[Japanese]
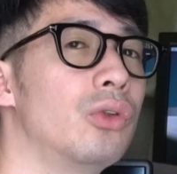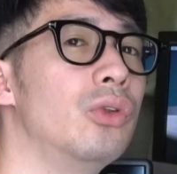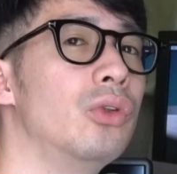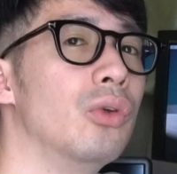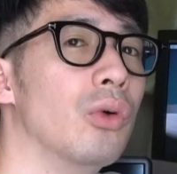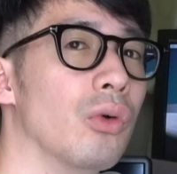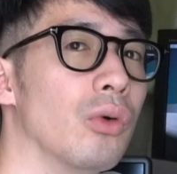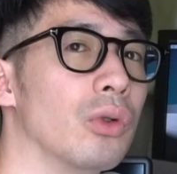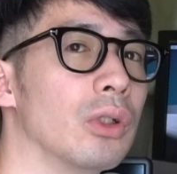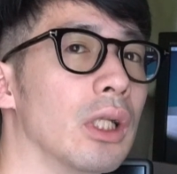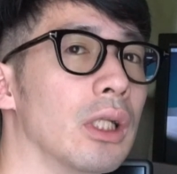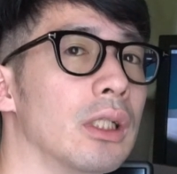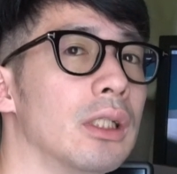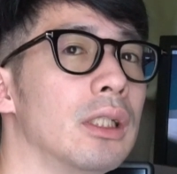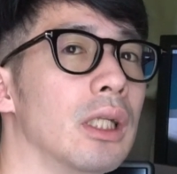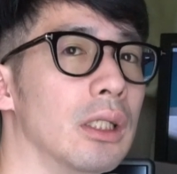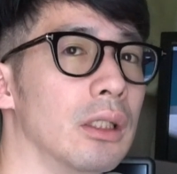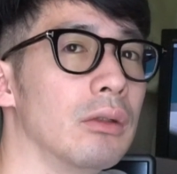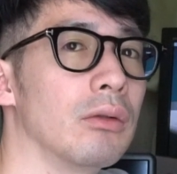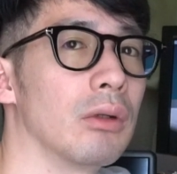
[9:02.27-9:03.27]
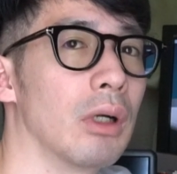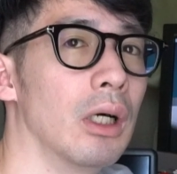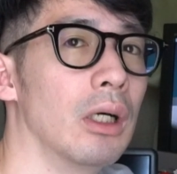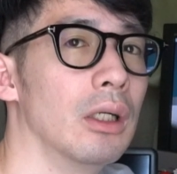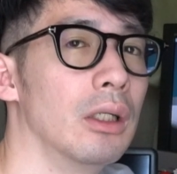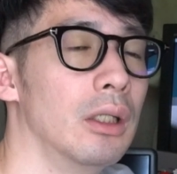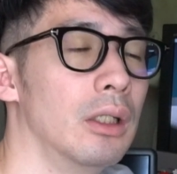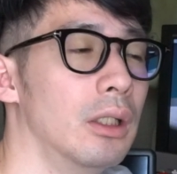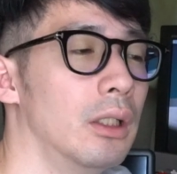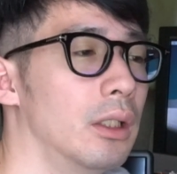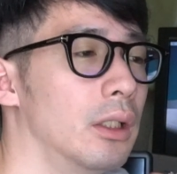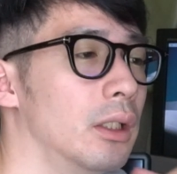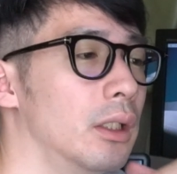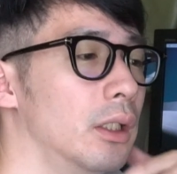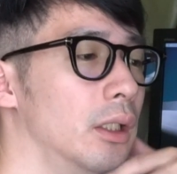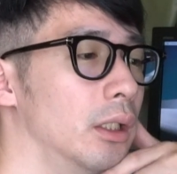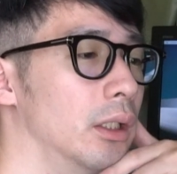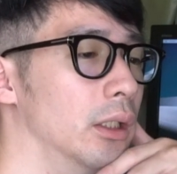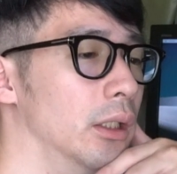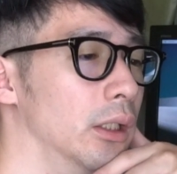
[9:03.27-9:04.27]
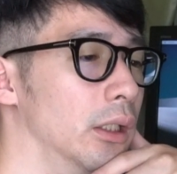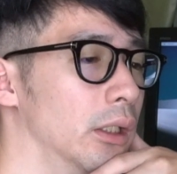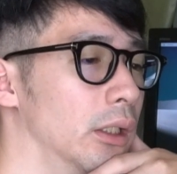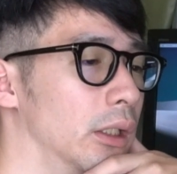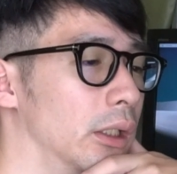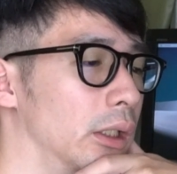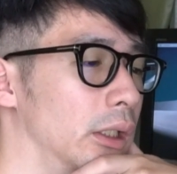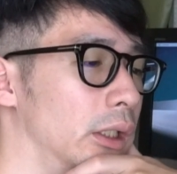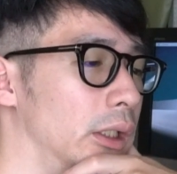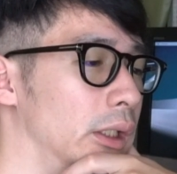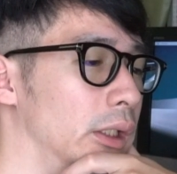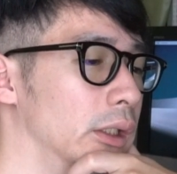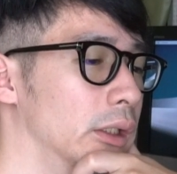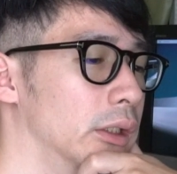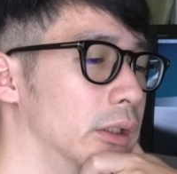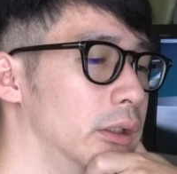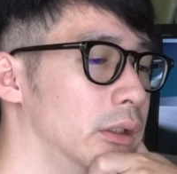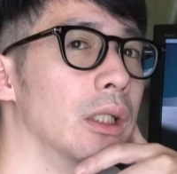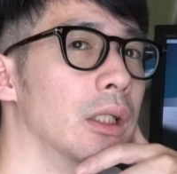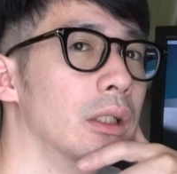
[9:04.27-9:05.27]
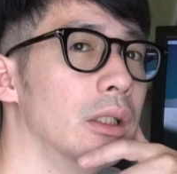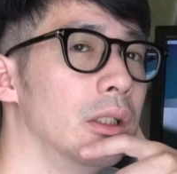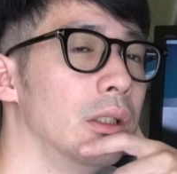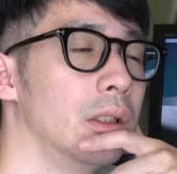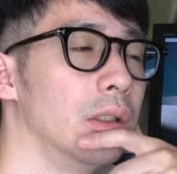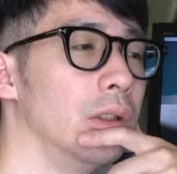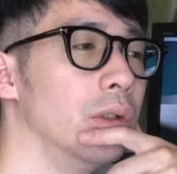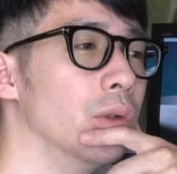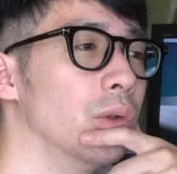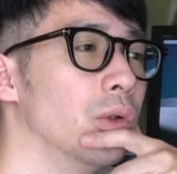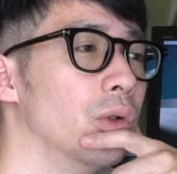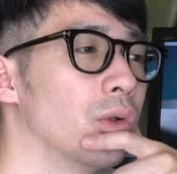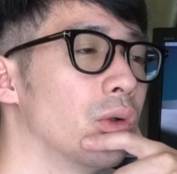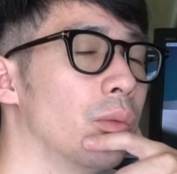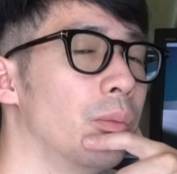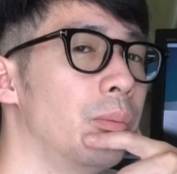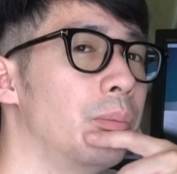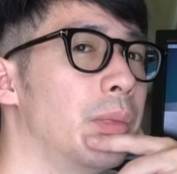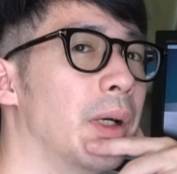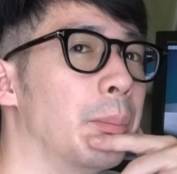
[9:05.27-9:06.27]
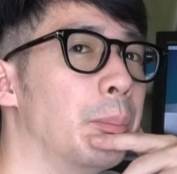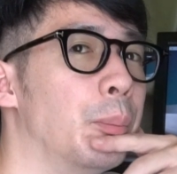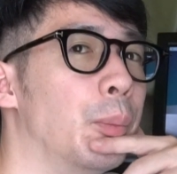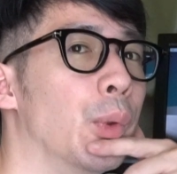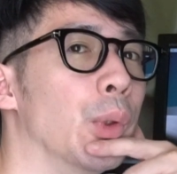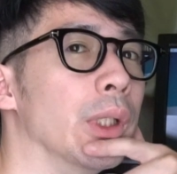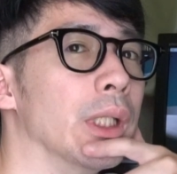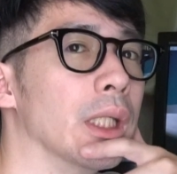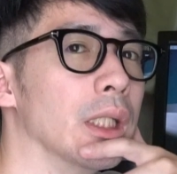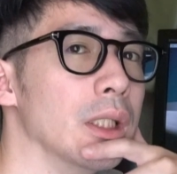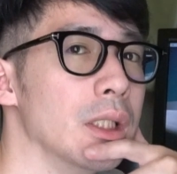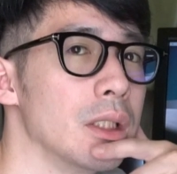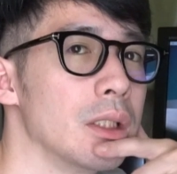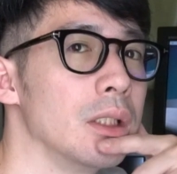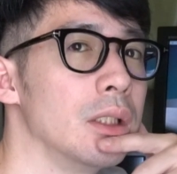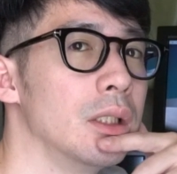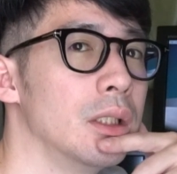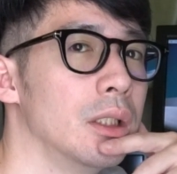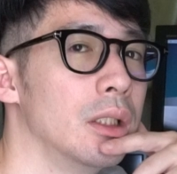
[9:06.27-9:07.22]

北欧だったりとか、えー、ヨーロッパっぽい感じ